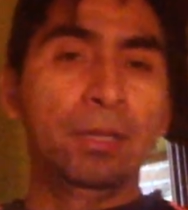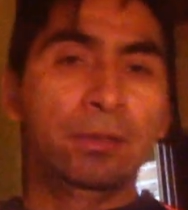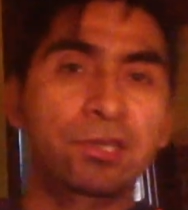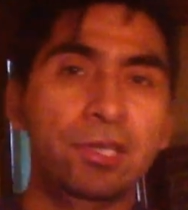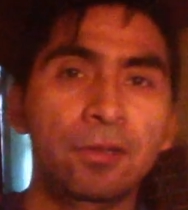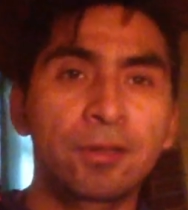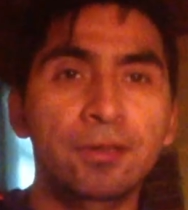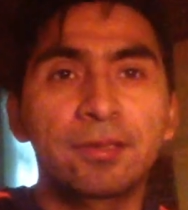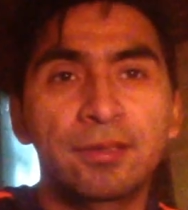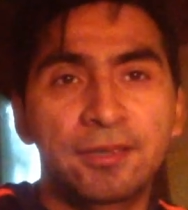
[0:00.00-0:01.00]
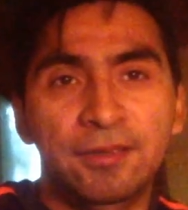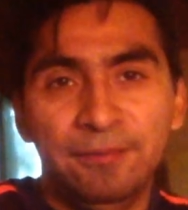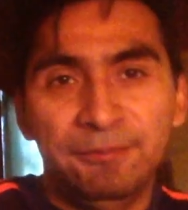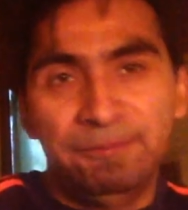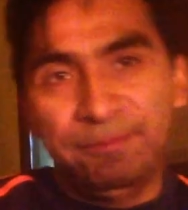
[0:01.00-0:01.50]
bueno, chicos,
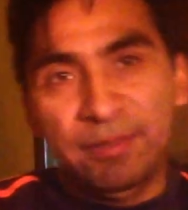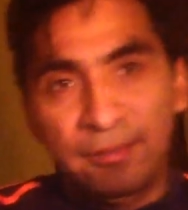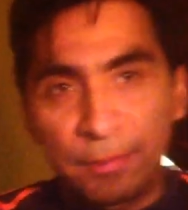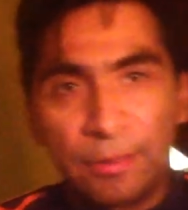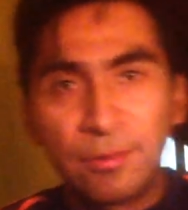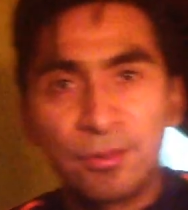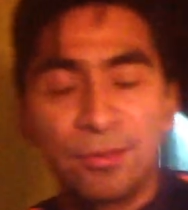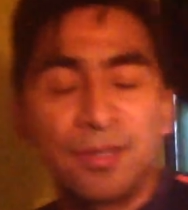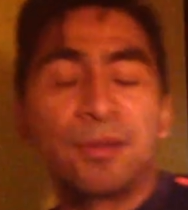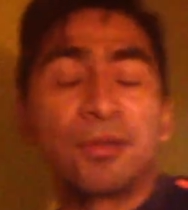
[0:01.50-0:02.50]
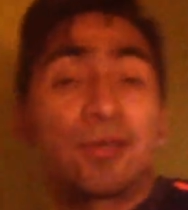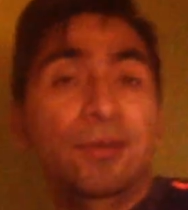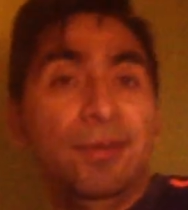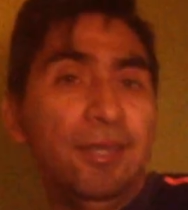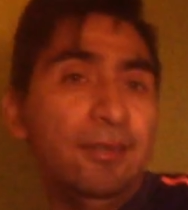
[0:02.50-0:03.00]
espero sus
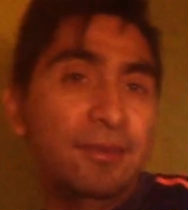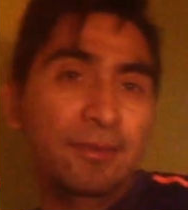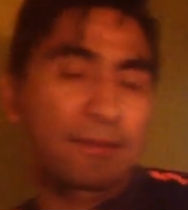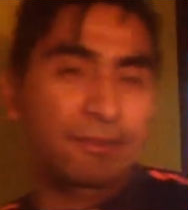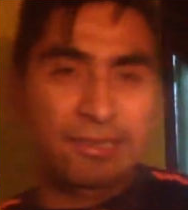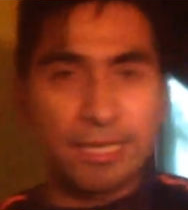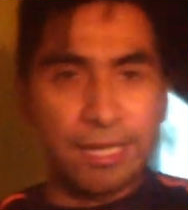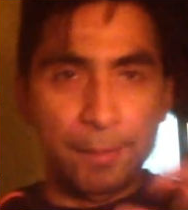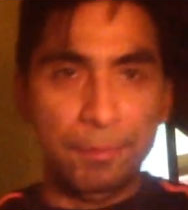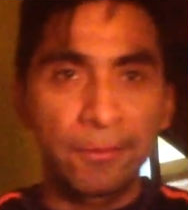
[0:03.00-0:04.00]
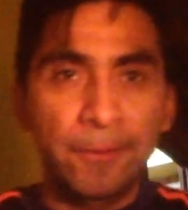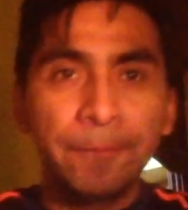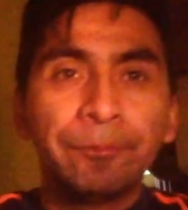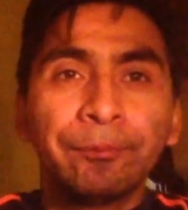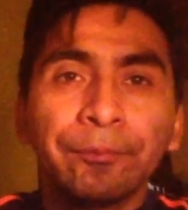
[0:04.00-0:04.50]
anotaciones, aunque sea de
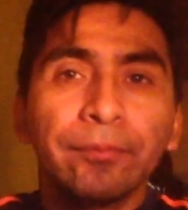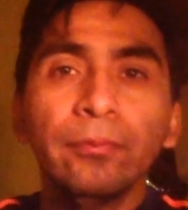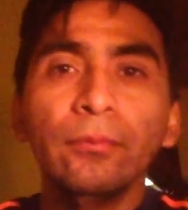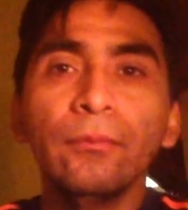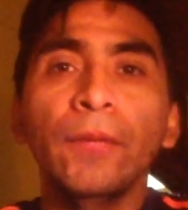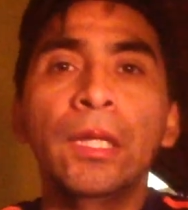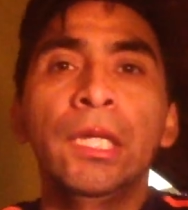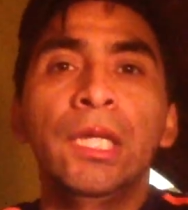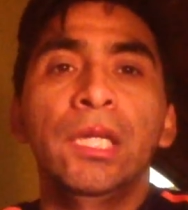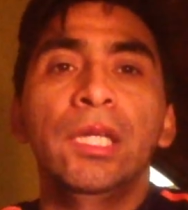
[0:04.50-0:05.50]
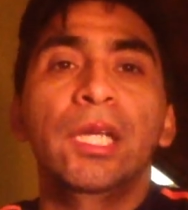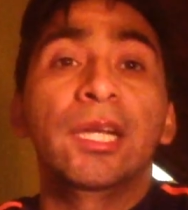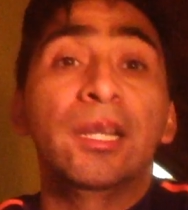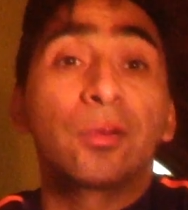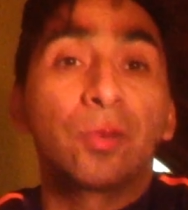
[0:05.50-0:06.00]
rápido. Y
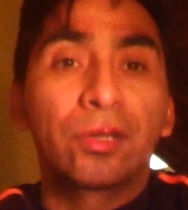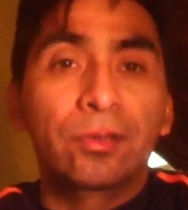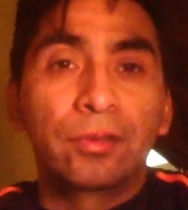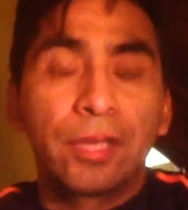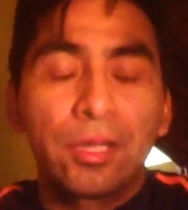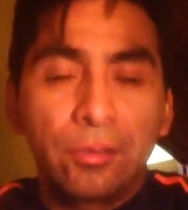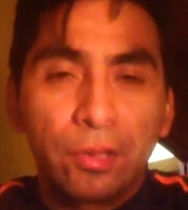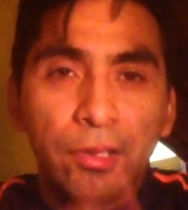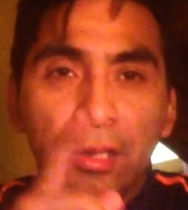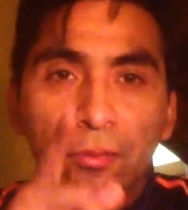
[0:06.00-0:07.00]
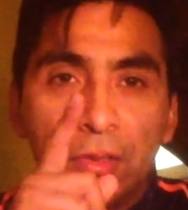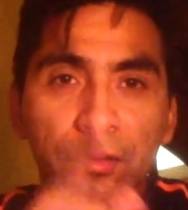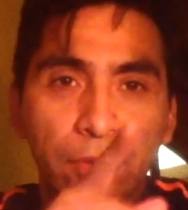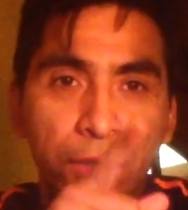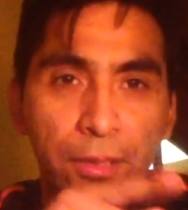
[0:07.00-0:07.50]
el cuestionario, cosa que el
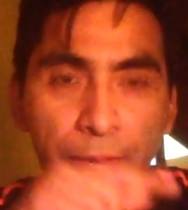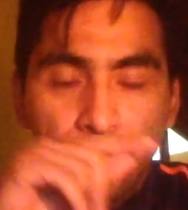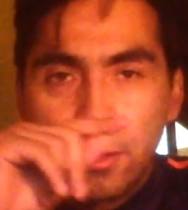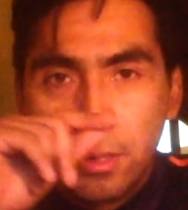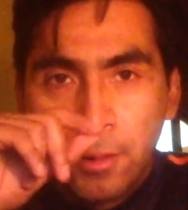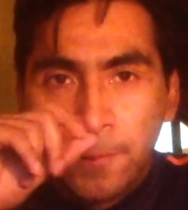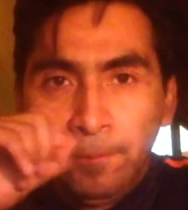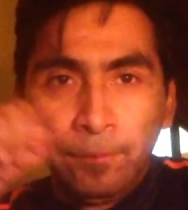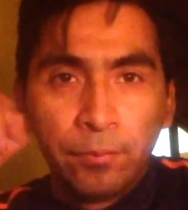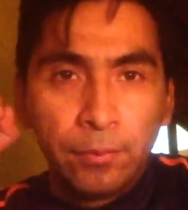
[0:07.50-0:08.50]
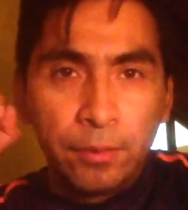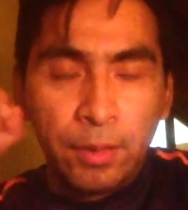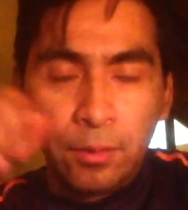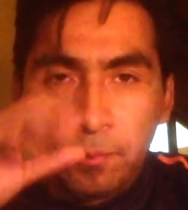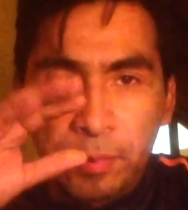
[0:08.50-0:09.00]
cuestionario
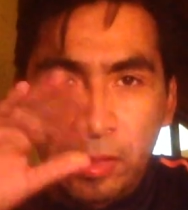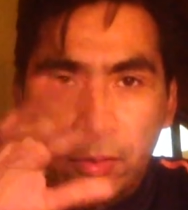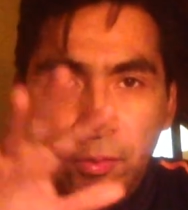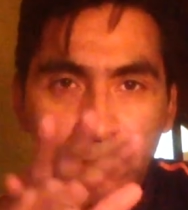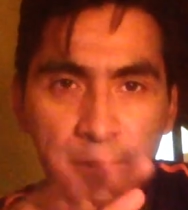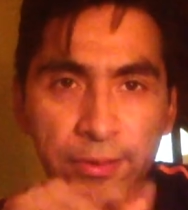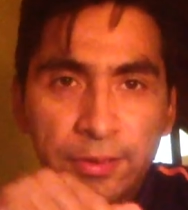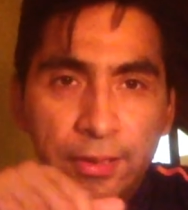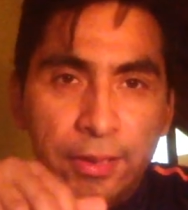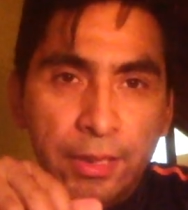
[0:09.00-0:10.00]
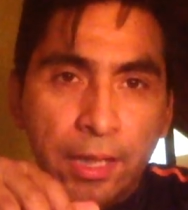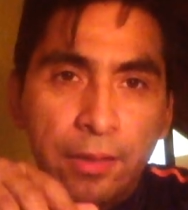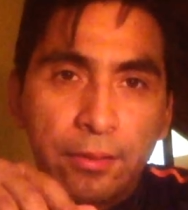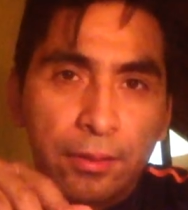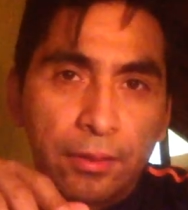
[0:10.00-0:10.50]
tiene un periodo de 15
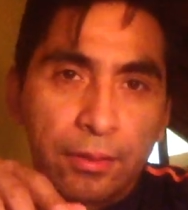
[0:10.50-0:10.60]
días,